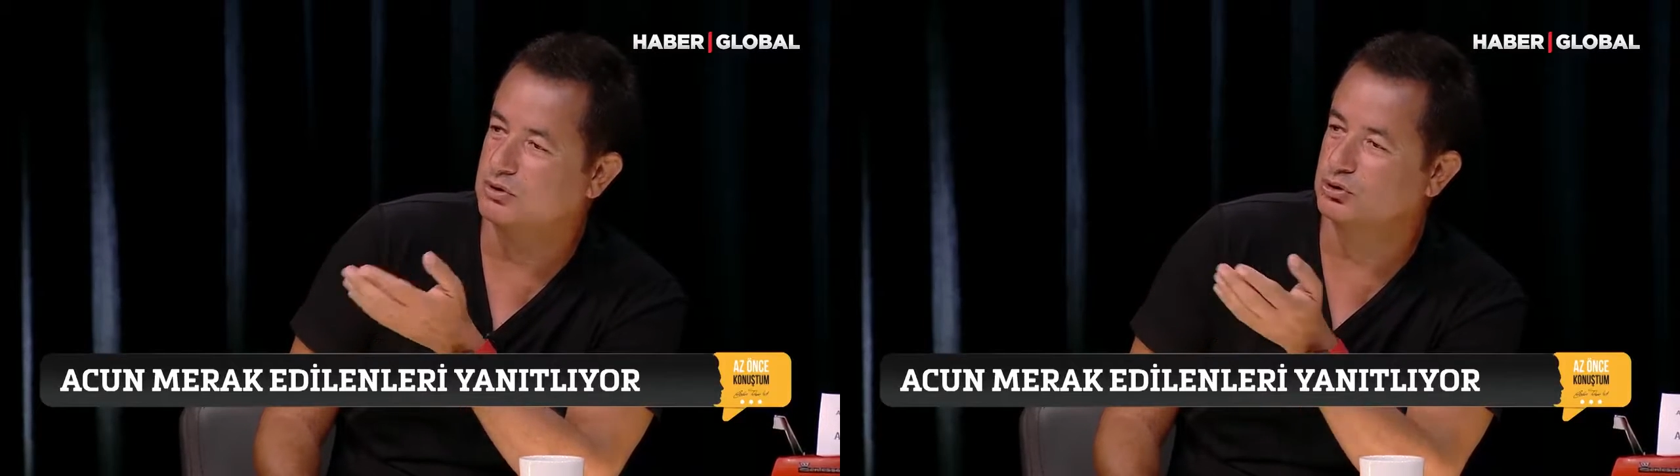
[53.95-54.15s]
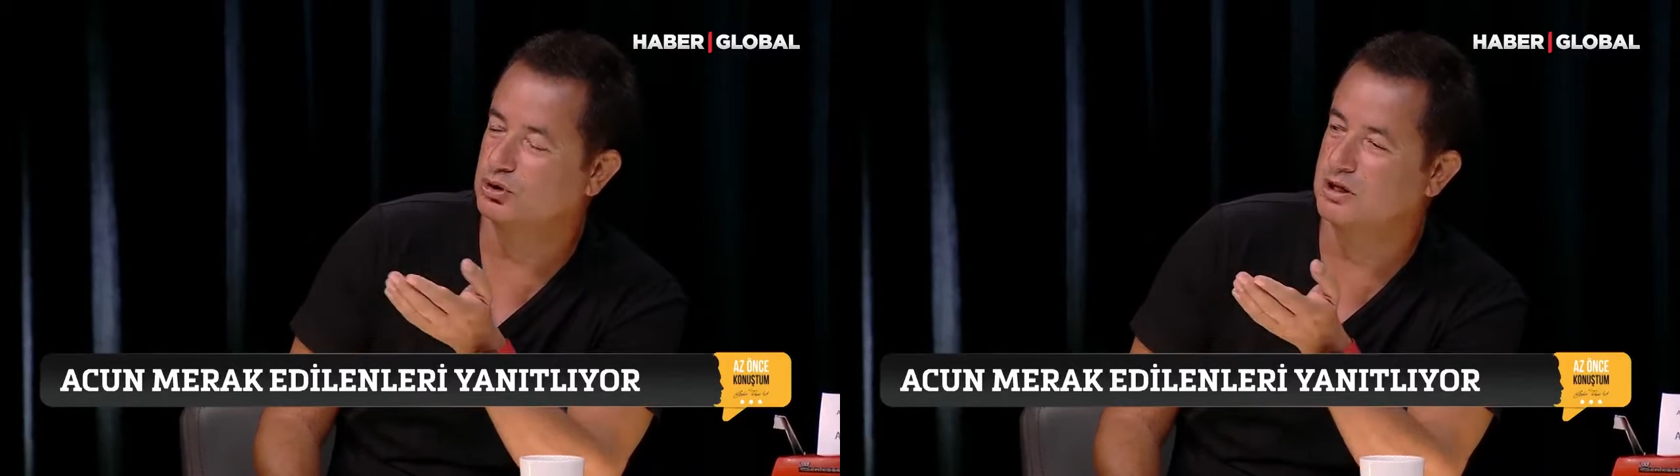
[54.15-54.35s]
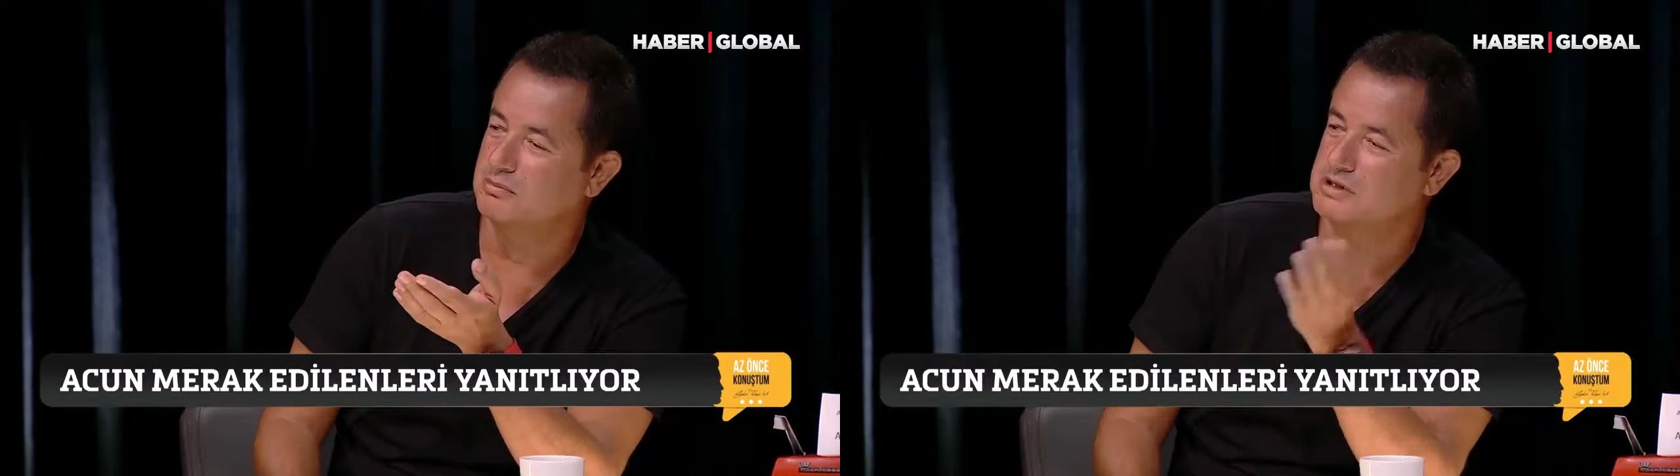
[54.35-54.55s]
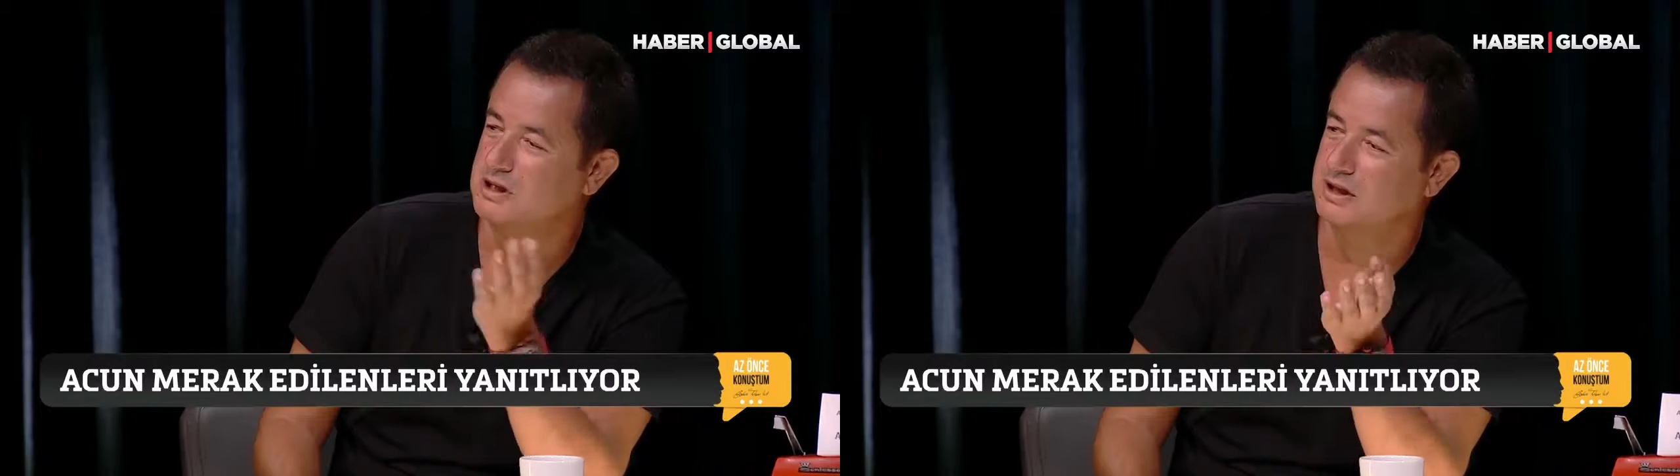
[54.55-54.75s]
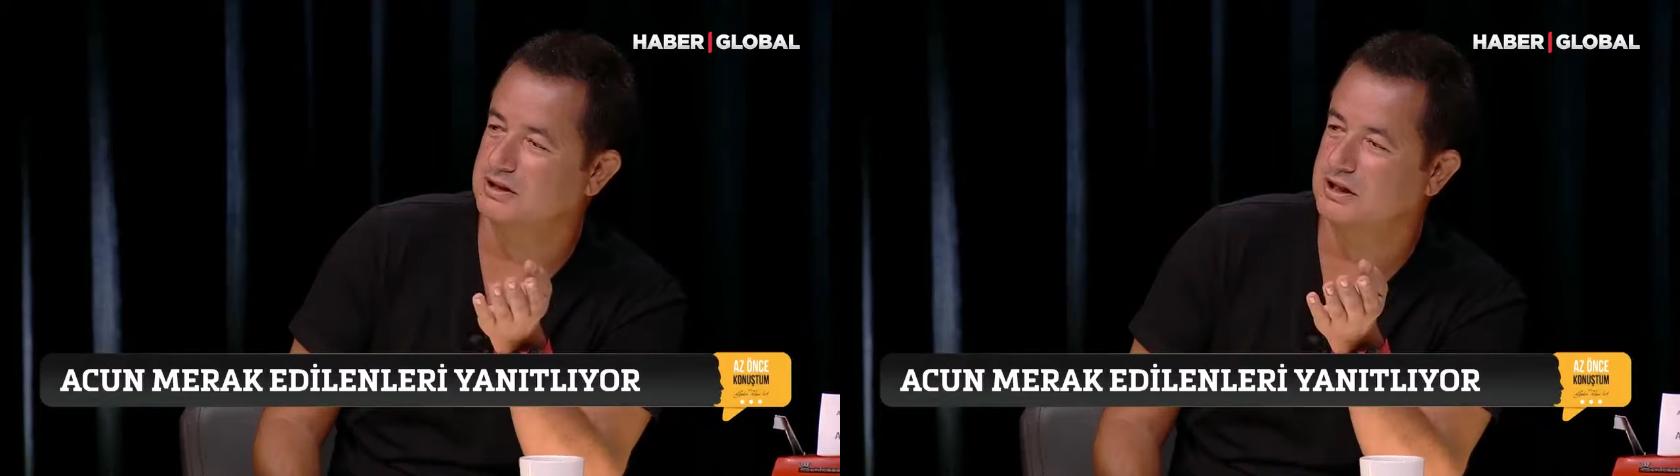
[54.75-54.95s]
O dönemde
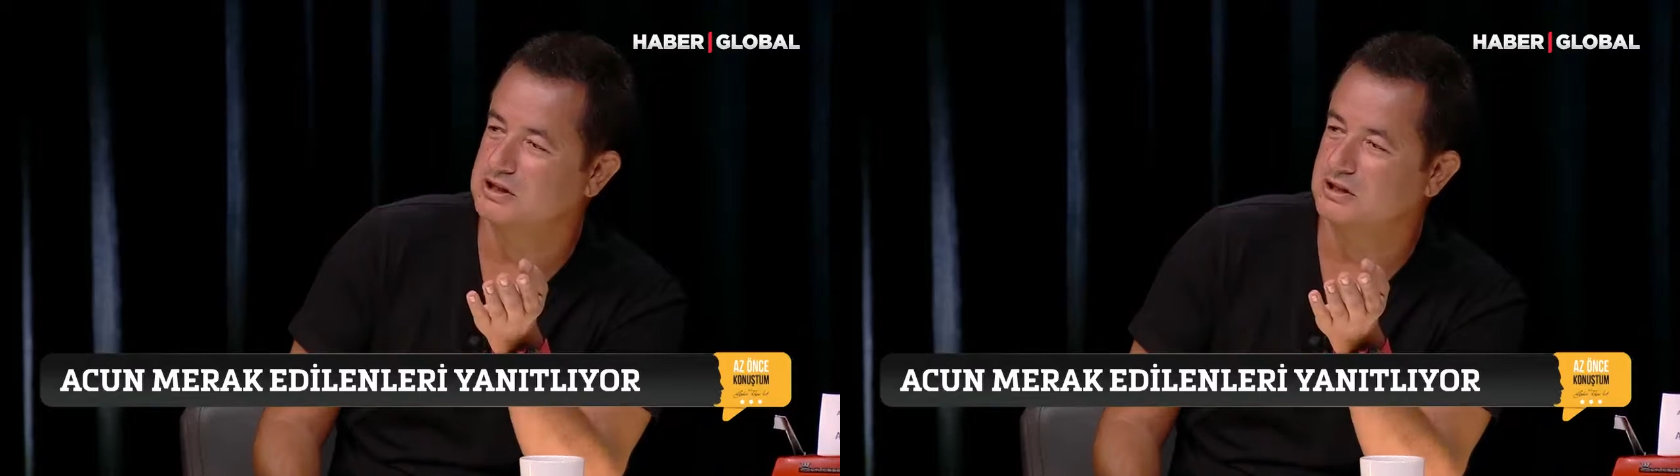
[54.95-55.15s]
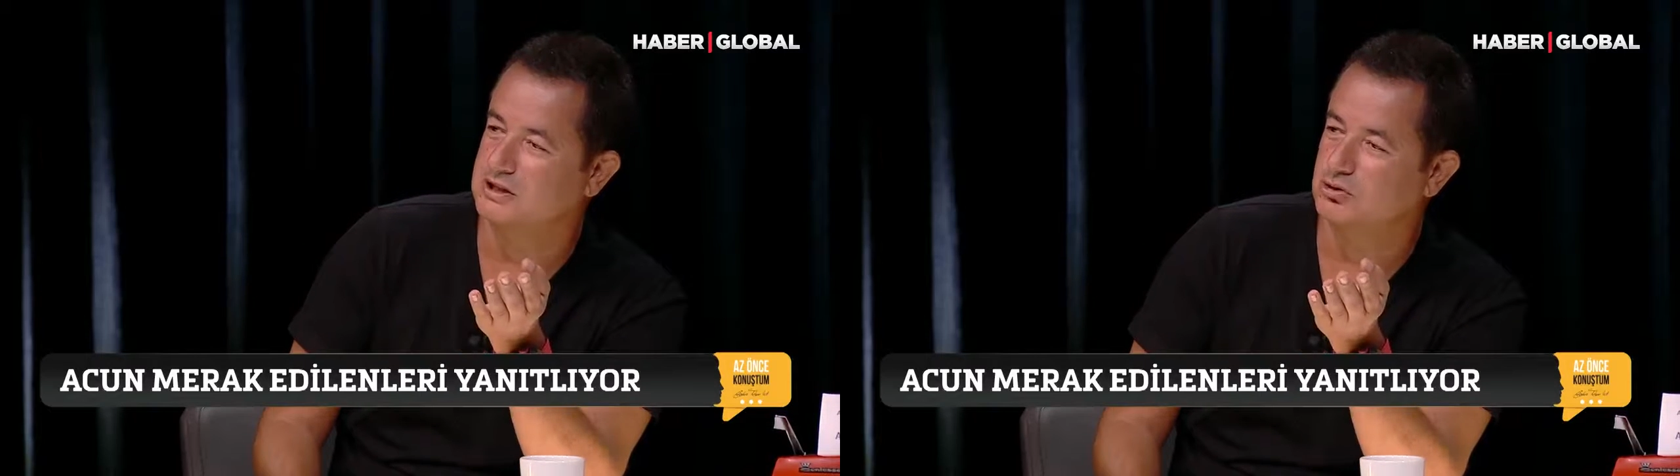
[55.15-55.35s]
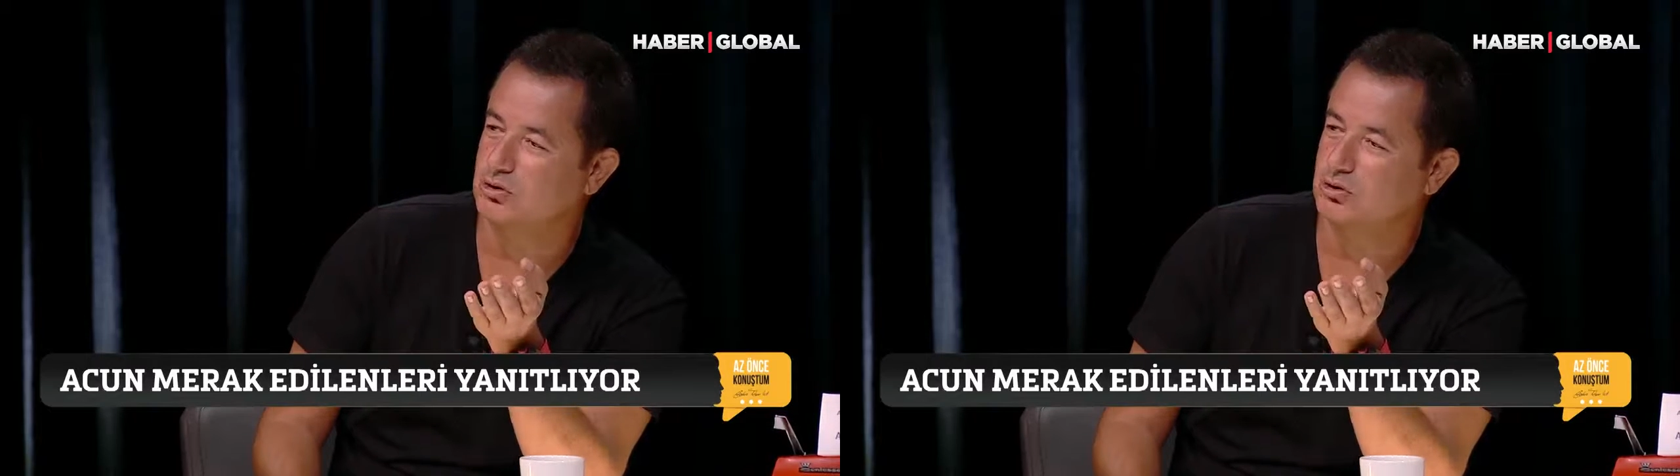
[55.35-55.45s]
sakatlık geçirdi.